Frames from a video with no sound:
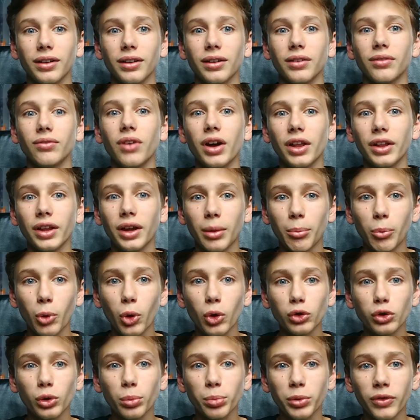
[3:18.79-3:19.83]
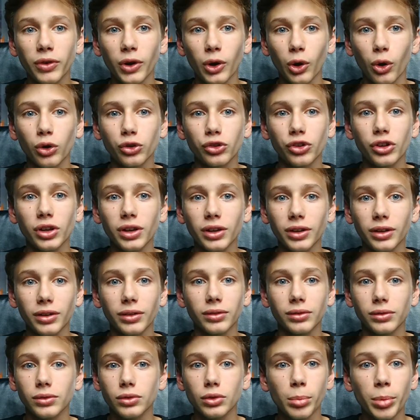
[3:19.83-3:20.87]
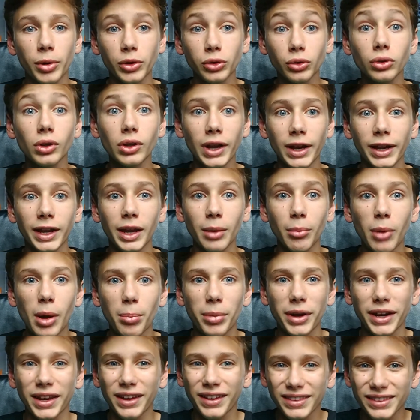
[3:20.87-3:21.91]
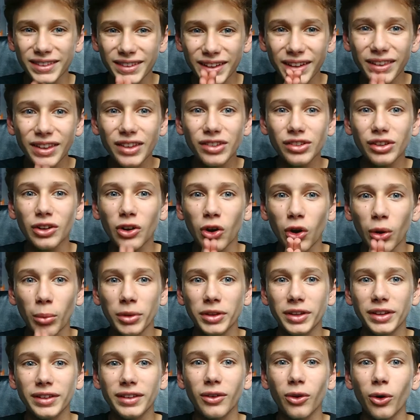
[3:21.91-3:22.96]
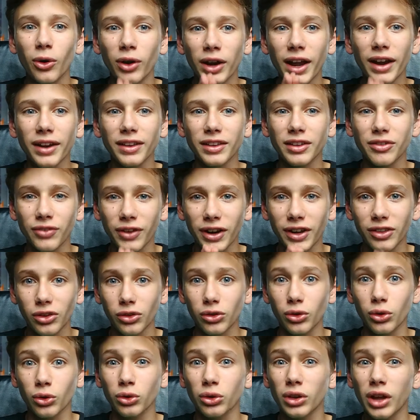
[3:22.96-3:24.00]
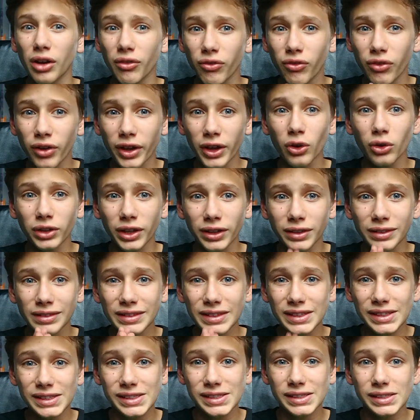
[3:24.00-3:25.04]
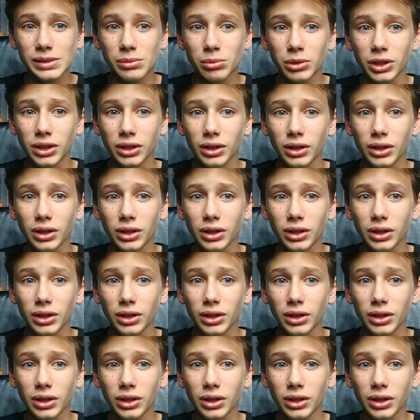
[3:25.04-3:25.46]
vada molto più veloce soprattutto della Yamaha perché 13 km orari di differenza sono davvero tantissimi